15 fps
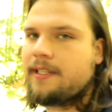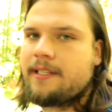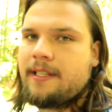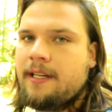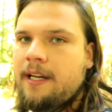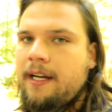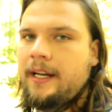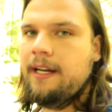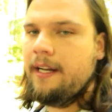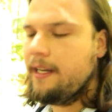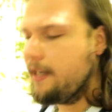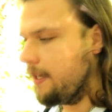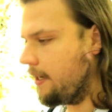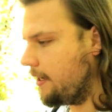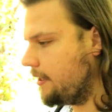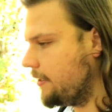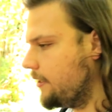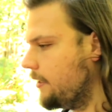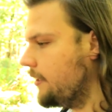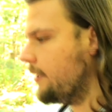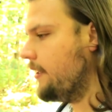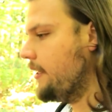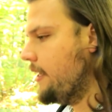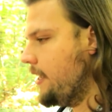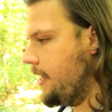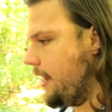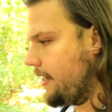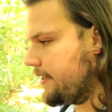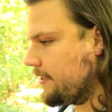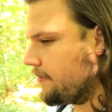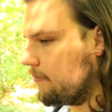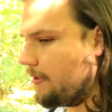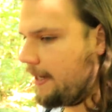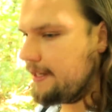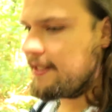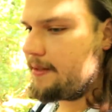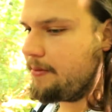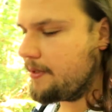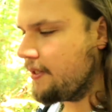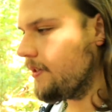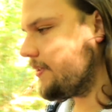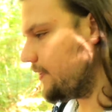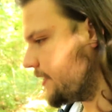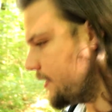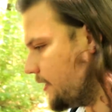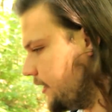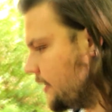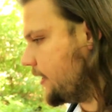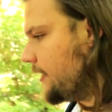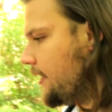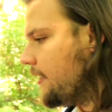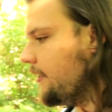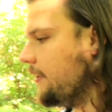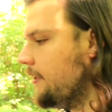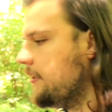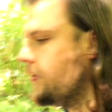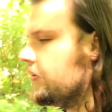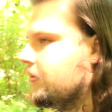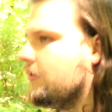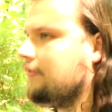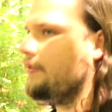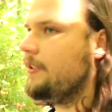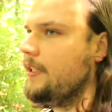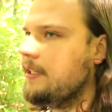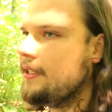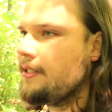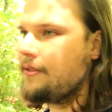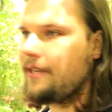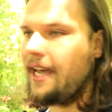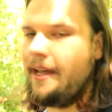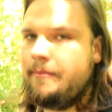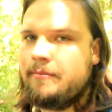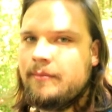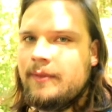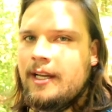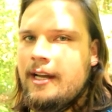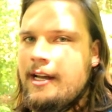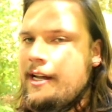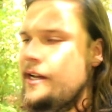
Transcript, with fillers: ist. Ja, an diesem Platz bzw. hier in der Nähe irgendwie zu campen.